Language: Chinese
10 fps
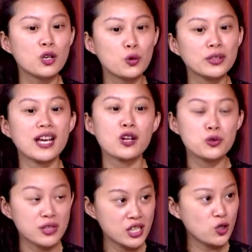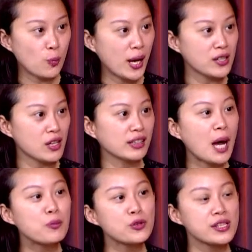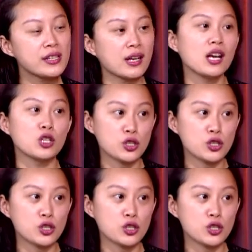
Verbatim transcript: 如果大家去过七九八，知道它不是一个很